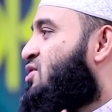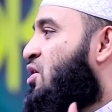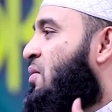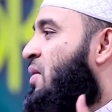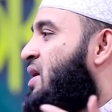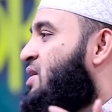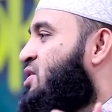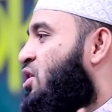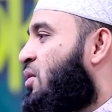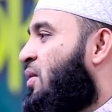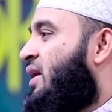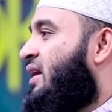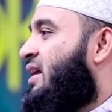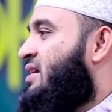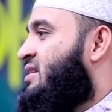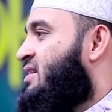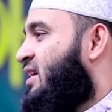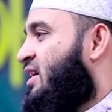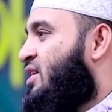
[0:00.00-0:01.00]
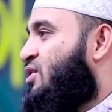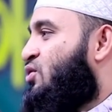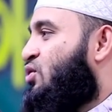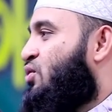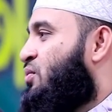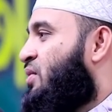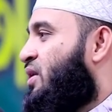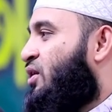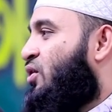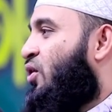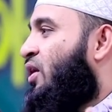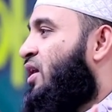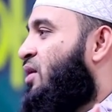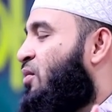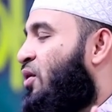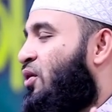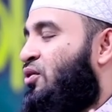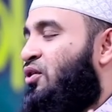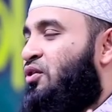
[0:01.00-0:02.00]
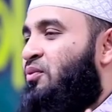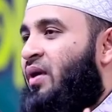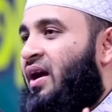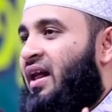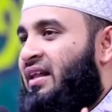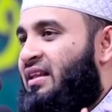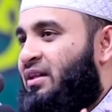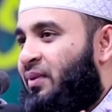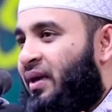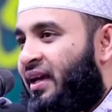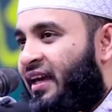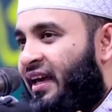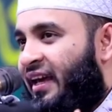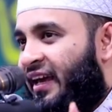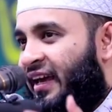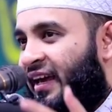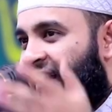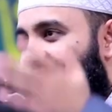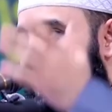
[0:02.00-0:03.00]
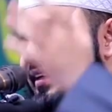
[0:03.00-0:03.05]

সবাই সবার কাছ থেকে শুনবেন ঘরের বরকত বাড়ায় দিবে কে